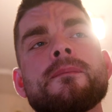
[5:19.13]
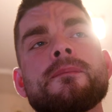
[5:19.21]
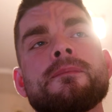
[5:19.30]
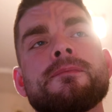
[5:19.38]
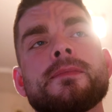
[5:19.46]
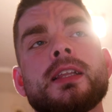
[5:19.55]

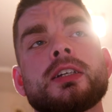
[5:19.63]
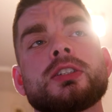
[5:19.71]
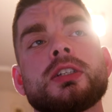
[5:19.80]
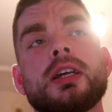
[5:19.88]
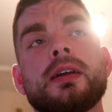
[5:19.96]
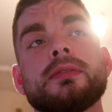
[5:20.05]
Mm,
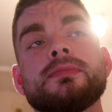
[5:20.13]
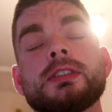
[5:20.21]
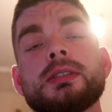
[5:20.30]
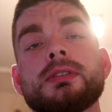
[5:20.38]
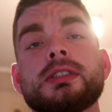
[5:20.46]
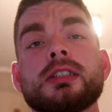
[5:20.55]
także
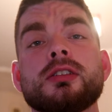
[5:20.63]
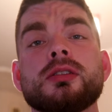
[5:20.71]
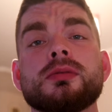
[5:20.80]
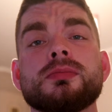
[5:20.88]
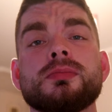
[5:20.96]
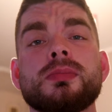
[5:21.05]
jestem z
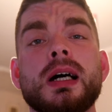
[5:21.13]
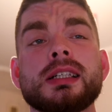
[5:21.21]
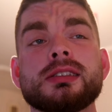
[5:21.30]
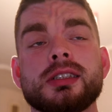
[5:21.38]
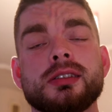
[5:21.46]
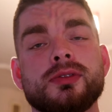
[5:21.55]
tego
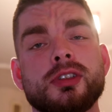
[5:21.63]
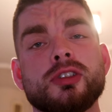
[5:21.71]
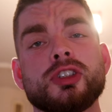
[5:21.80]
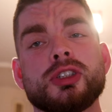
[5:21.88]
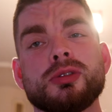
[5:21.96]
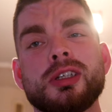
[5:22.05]
bardzo
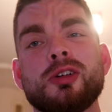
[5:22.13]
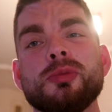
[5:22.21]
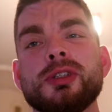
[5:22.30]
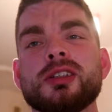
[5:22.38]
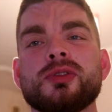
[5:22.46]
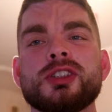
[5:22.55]
zadowolony, że udało
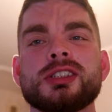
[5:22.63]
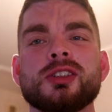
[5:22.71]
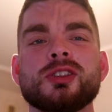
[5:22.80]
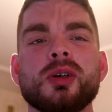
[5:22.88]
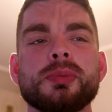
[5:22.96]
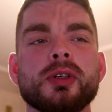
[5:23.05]
mi się to
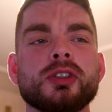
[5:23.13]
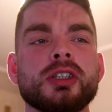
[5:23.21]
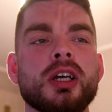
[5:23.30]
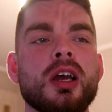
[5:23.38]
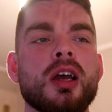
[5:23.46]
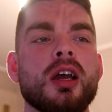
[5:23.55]
wszystko
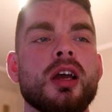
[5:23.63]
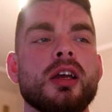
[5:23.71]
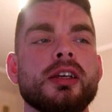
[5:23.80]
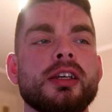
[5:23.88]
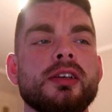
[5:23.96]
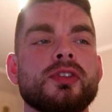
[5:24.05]
dopiąć
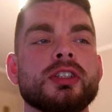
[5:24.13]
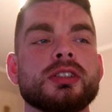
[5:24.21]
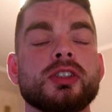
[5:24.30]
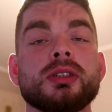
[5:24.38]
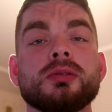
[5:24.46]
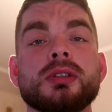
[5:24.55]
i
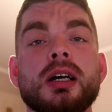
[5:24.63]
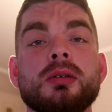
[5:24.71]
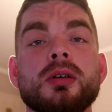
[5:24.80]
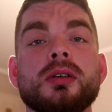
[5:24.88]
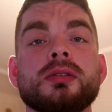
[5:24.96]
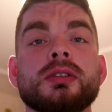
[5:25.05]
wszystko się
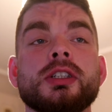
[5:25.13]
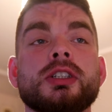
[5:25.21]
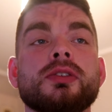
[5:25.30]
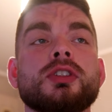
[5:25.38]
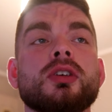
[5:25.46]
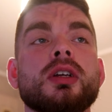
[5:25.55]
udało.
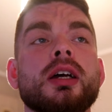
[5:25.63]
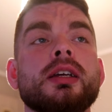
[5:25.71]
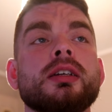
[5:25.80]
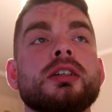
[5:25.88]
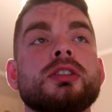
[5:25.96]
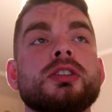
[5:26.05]
Jeszcze
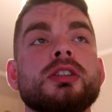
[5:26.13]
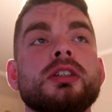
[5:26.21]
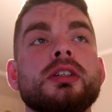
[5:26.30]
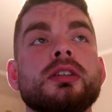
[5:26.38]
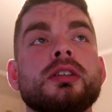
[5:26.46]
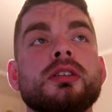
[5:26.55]
wczoraj,
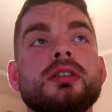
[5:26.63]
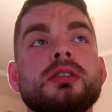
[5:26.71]
czyli e,